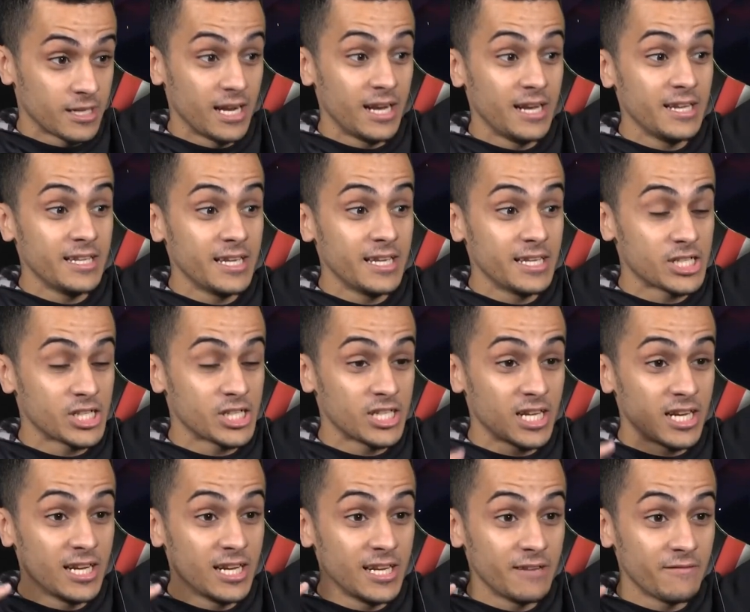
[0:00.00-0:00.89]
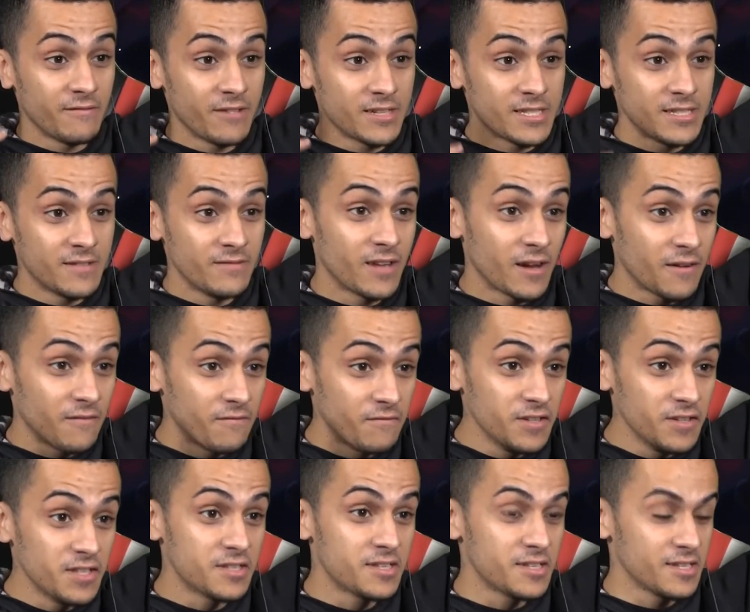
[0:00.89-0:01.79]
Alain, j'ai Alain, vas-y viens
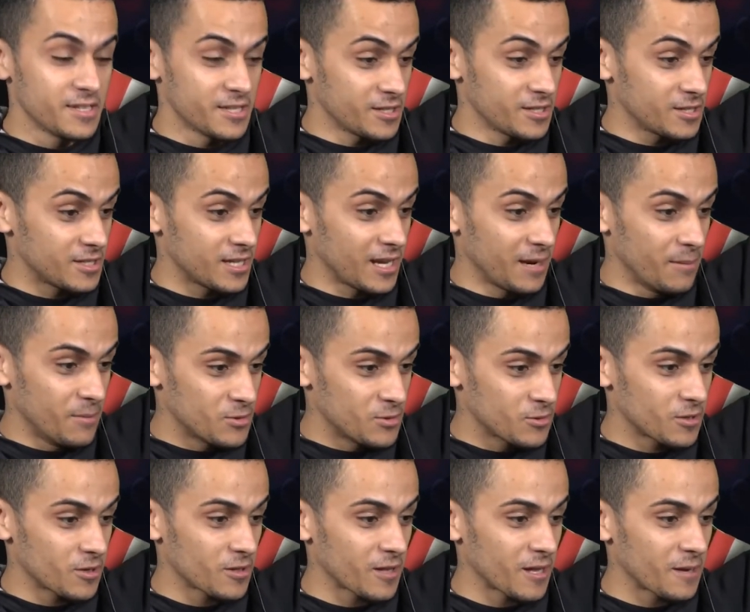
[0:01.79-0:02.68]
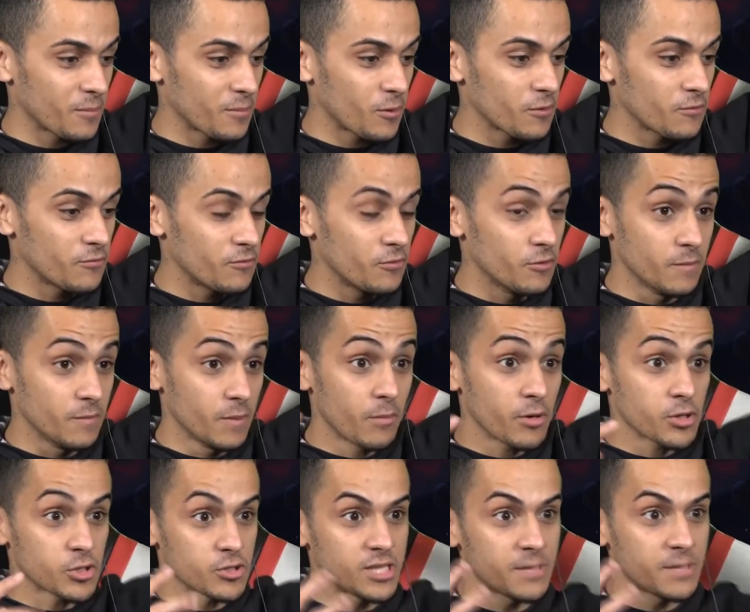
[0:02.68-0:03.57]
vite, il y a la maison qui est en train de prendre feu. Mais
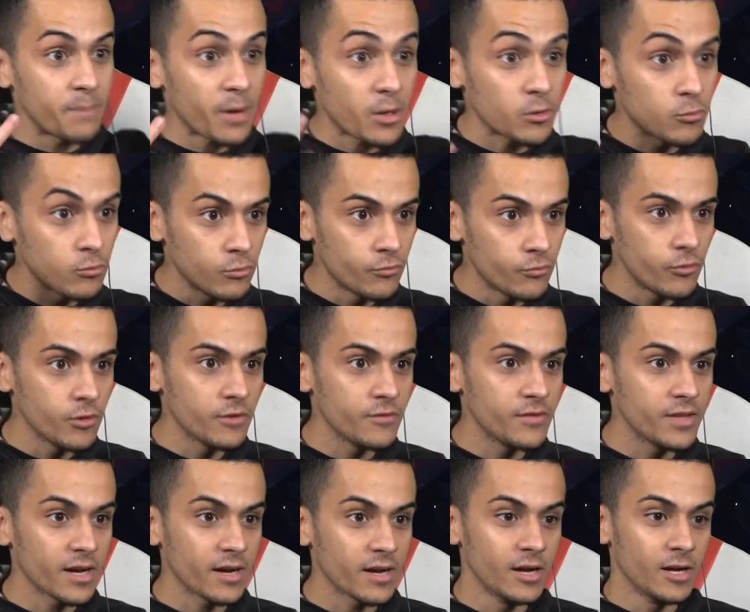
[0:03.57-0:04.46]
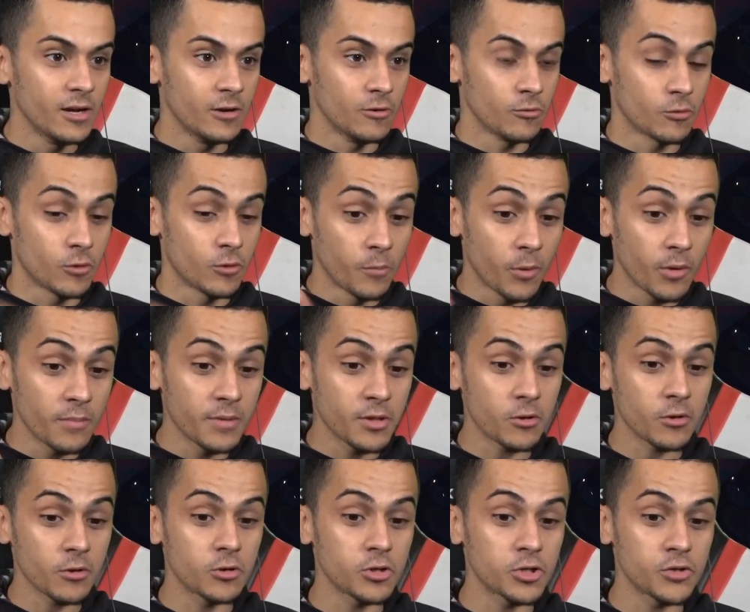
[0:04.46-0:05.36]
moi je sais pas d'où le feu il vient, donc le premier
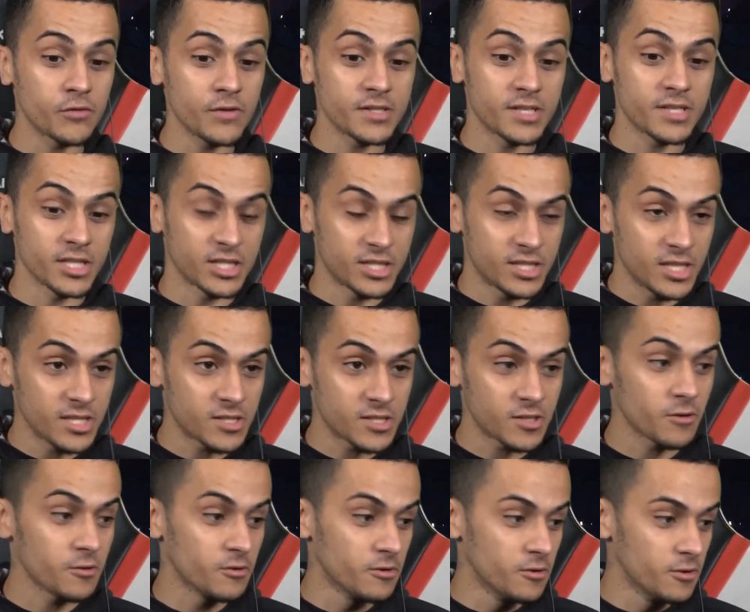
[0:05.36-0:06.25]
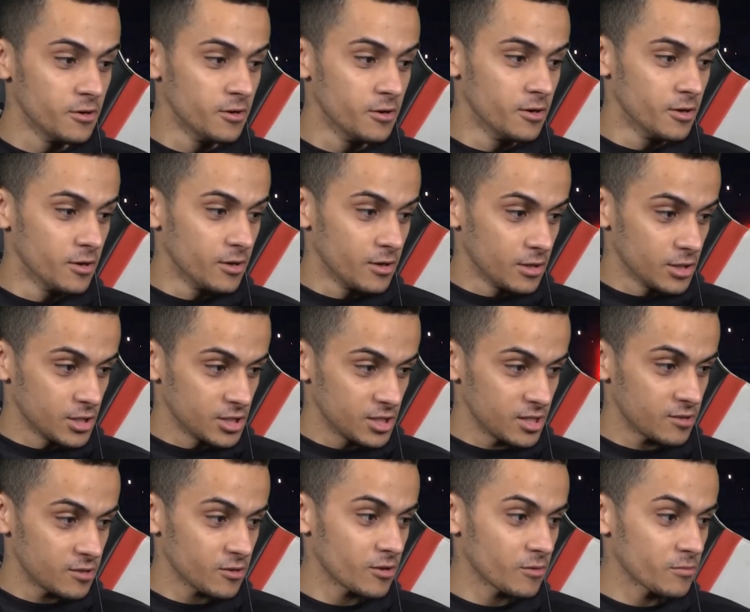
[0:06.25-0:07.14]
truc que je fais c'est je descends, je
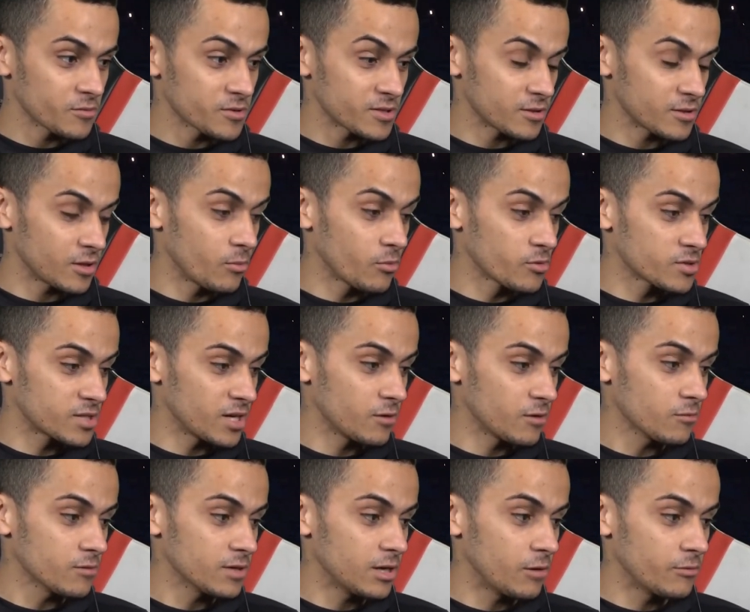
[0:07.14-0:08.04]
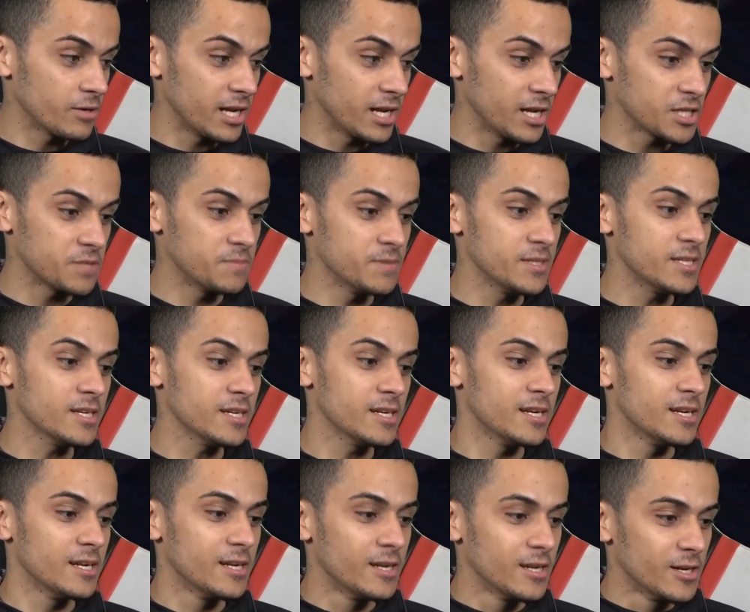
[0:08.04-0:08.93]
descends dans, mon salon, là où il y a la cheminée,
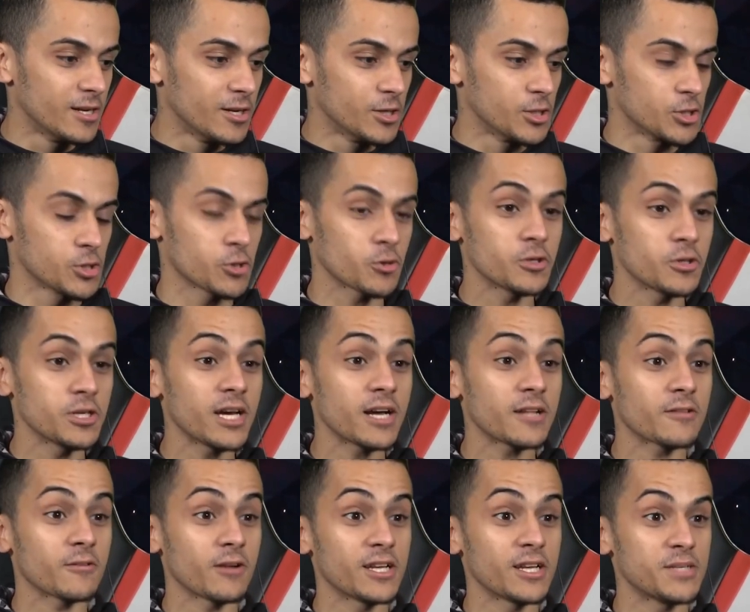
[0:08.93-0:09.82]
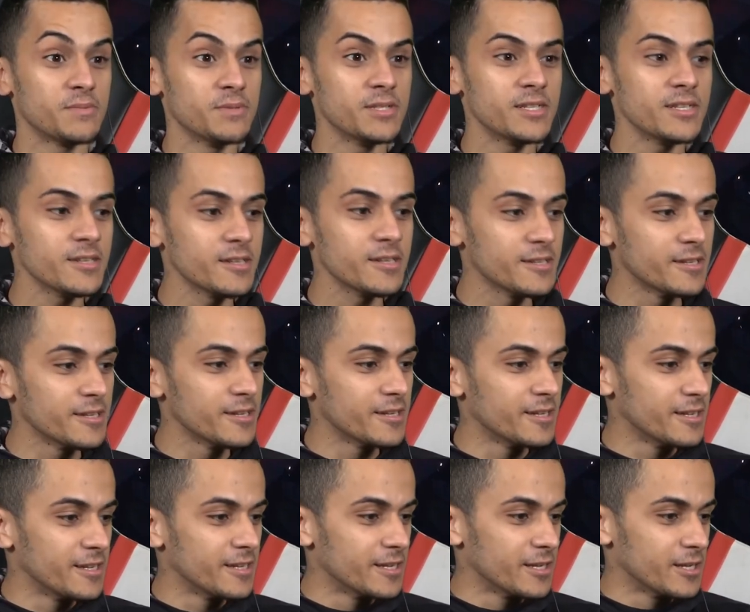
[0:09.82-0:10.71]
je regarde dans la cheminée,
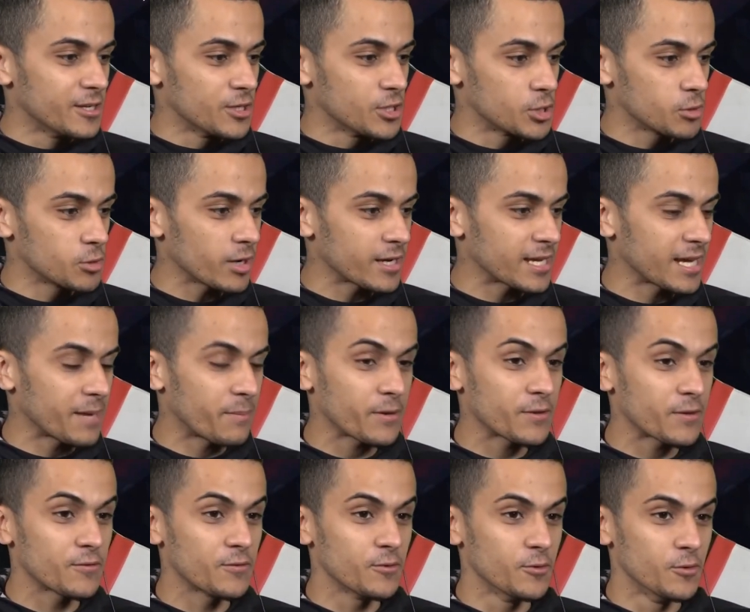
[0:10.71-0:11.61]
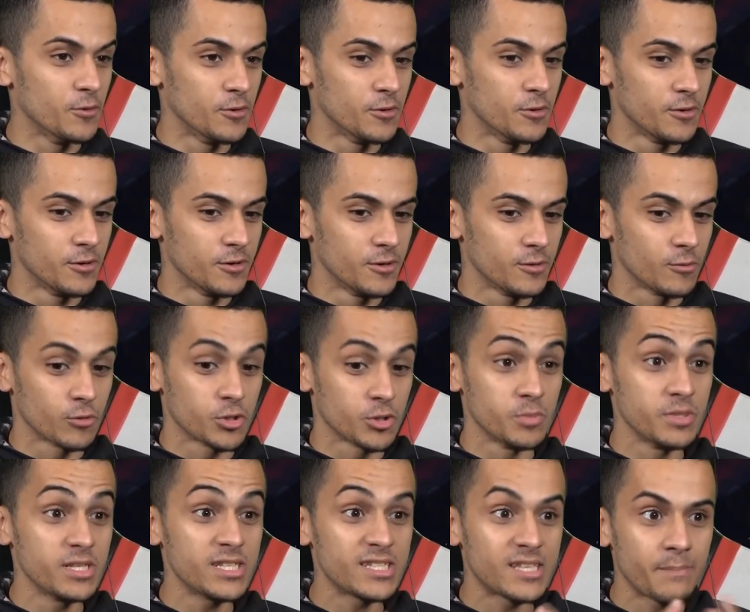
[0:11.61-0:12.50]
je vois qu'il n'y a pas de feu. Donc je
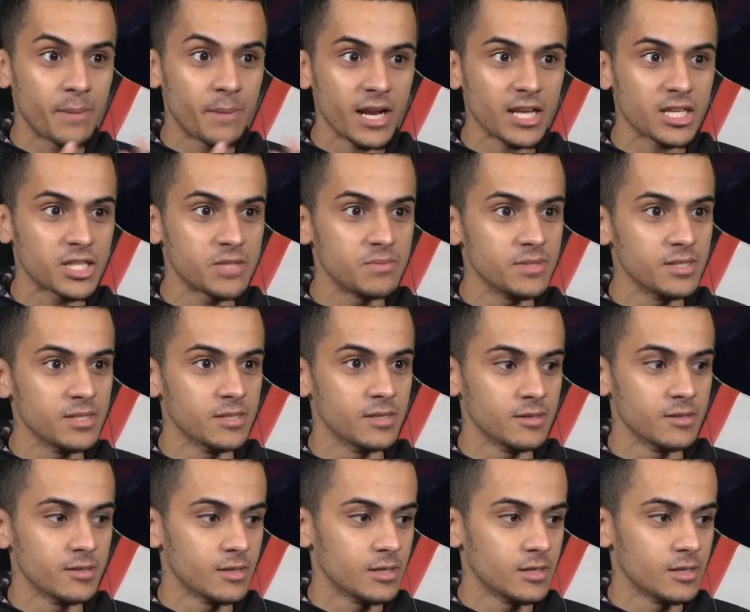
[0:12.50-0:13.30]
me dis c'est pas la cheminée.